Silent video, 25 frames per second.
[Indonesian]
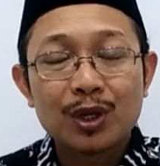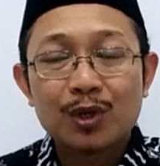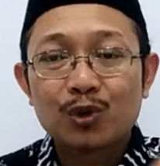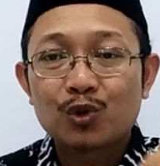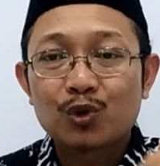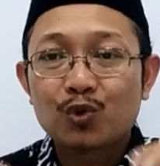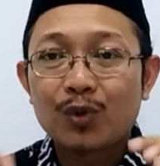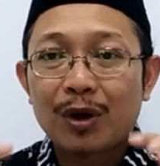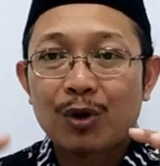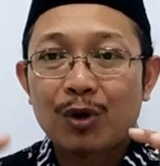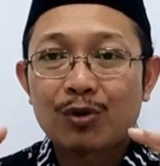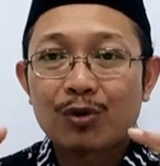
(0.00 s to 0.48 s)

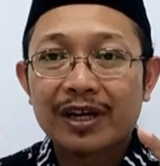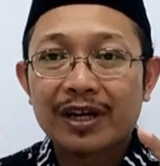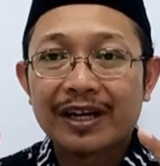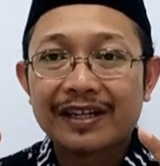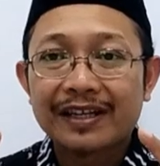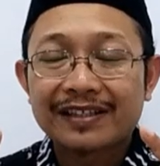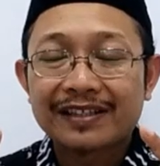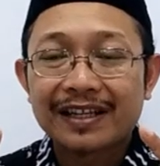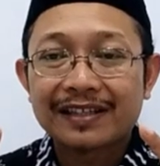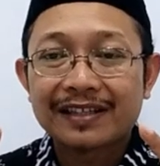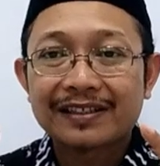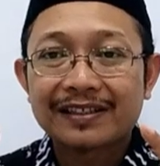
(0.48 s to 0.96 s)
dua
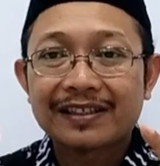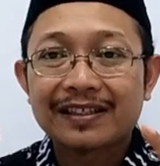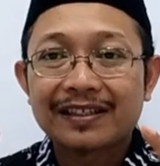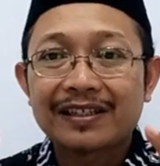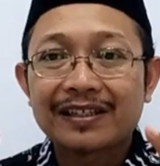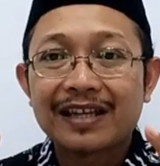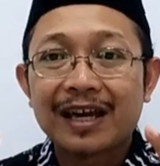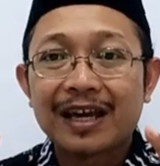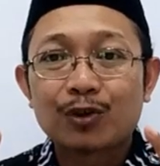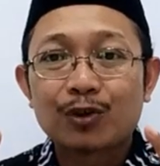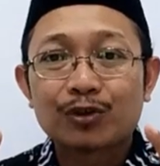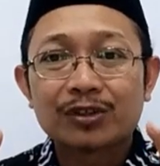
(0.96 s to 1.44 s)
organisasi
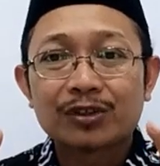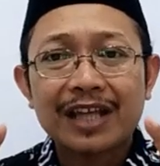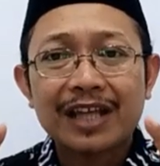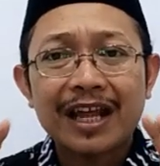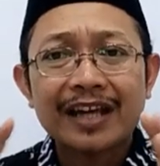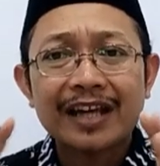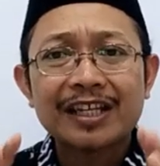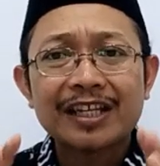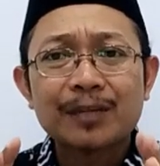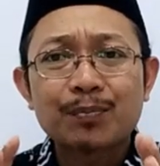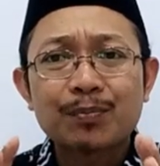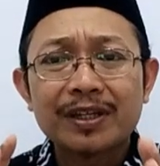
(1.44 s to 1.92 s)
ini harus
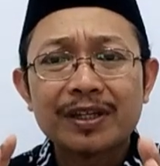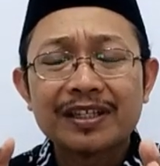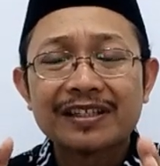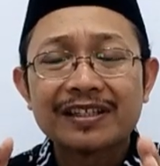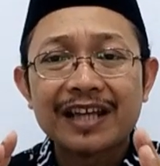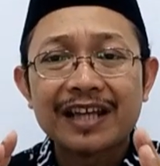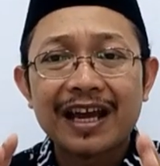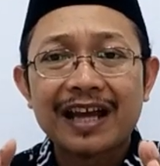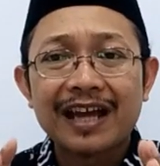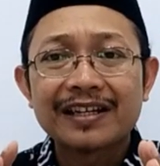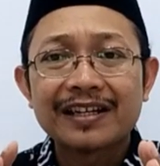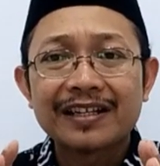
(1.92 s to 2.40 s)
saling
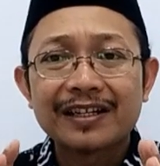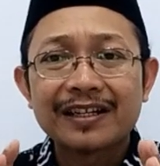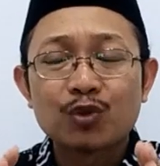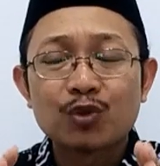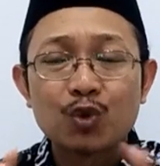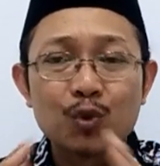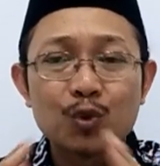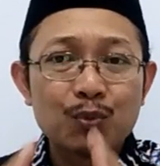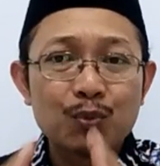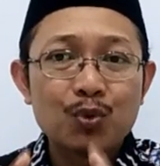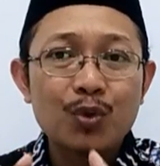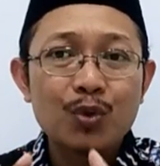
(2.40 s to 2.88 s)
menjalin
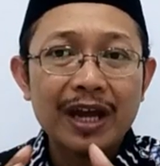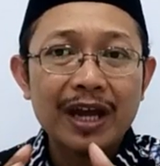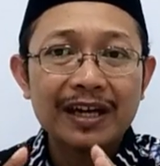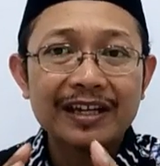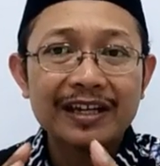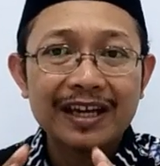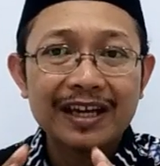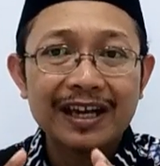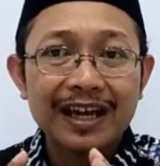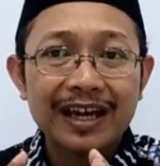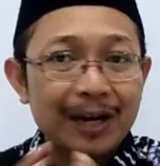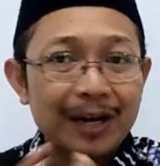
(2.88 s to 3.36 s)
hubungan
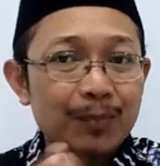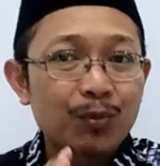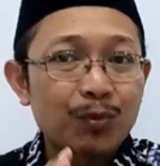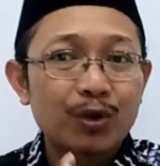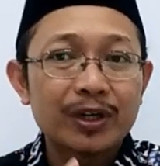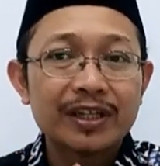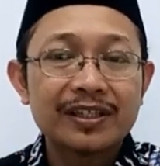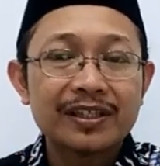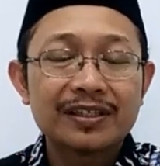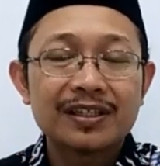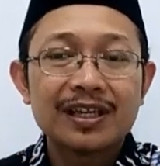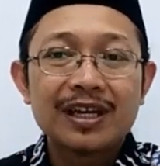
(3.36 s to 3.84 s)
yang
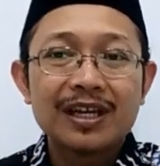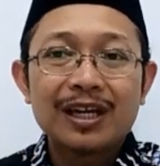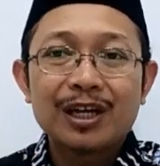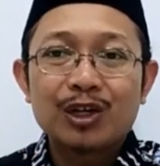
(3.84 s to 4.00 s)
harmonis,